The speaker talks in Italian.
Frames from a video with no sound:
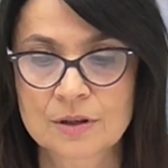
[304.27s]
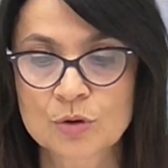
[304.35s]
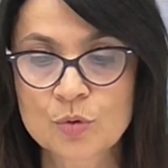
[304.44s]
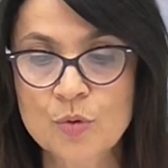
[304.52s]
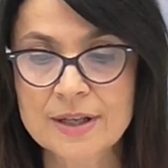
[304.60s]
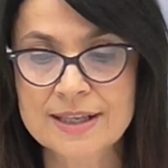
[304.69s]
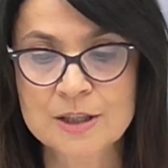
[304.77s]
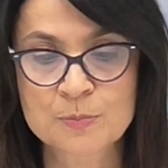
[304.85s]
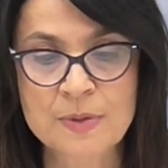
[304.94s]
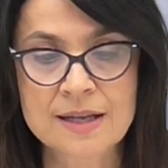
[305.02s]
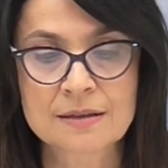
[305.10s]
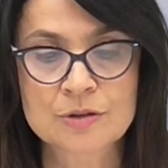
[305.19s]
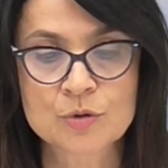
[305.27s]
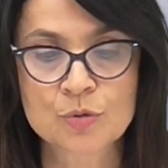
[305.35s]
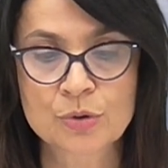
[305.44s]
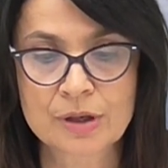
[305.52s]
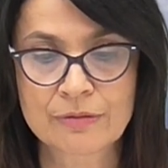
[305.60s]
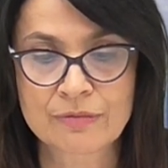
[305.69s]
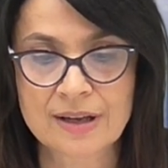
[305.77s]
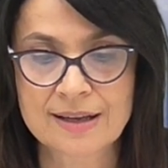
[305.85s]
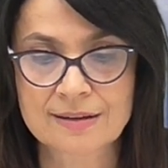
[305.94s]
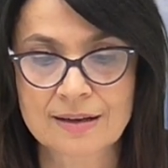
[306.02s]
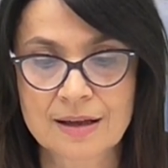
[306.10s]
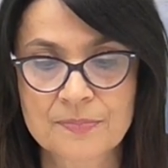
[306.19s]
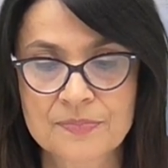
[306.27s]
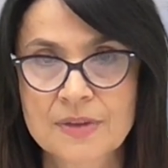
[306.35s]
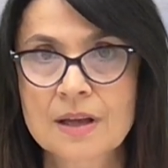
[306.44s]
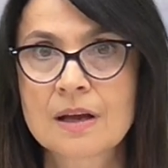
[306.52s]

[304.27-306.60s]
Due gli aspetti su cui riflettere.